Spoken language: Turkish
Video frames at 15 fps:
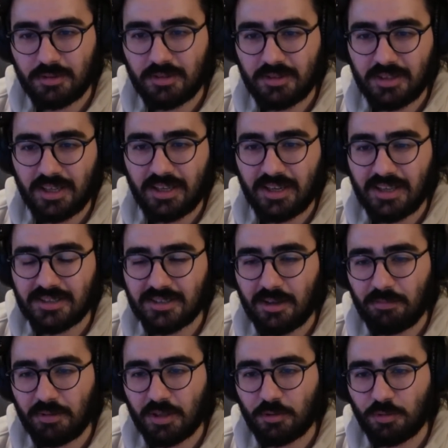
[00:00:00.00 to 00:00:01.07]
yeni
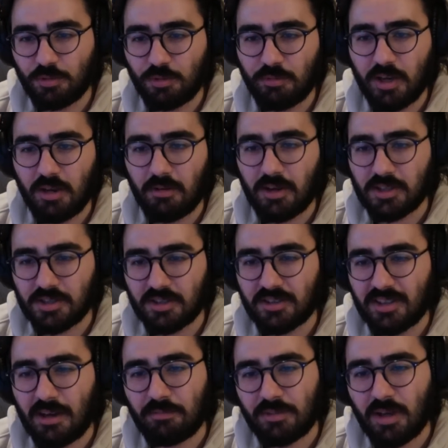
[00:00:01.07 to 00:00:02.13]
hesapla kudurmaya başladı.
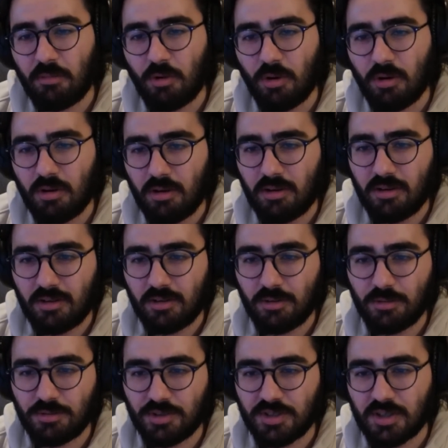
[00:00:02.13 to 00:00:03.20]
Tam tam o.
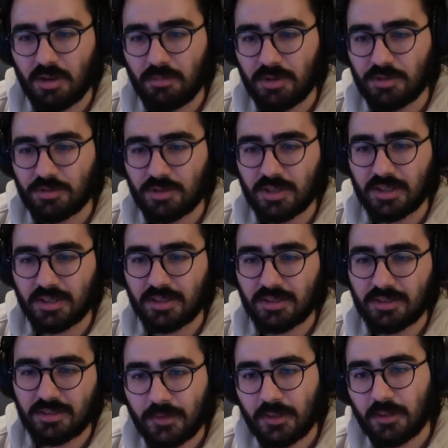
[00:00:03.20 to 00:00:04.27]
3 aşağı 5 yukarı.
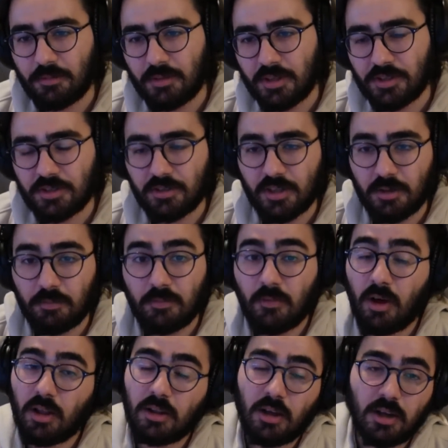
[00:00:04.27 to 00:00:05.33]
20 yaşındayım.
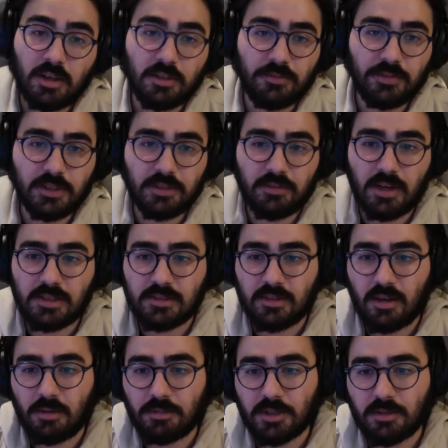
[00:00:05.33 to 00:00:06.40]
Allah akıl fikir versin
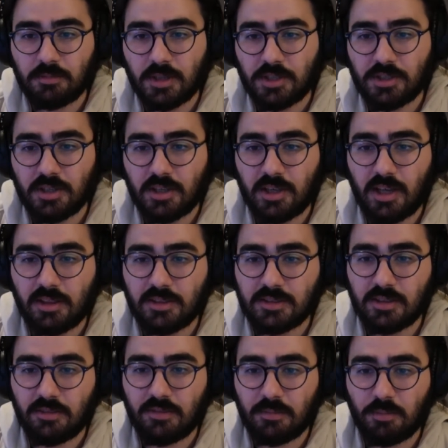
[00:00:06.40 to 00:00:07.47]
abi. 20 yaşına
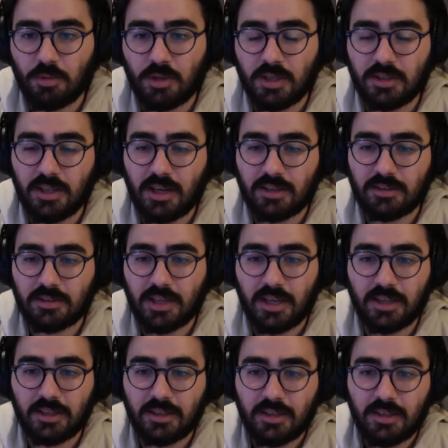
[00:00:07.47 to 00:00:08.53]
geldiysen ve böyle dert
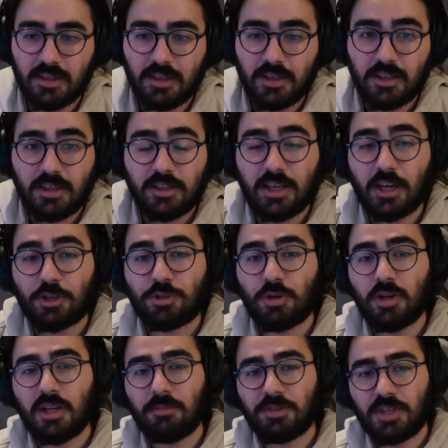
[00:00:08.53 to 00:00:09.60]
yani. Ya
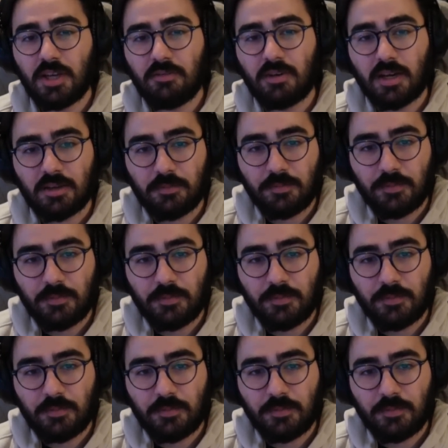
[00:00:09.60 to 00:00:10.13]
şöyle bir şey var.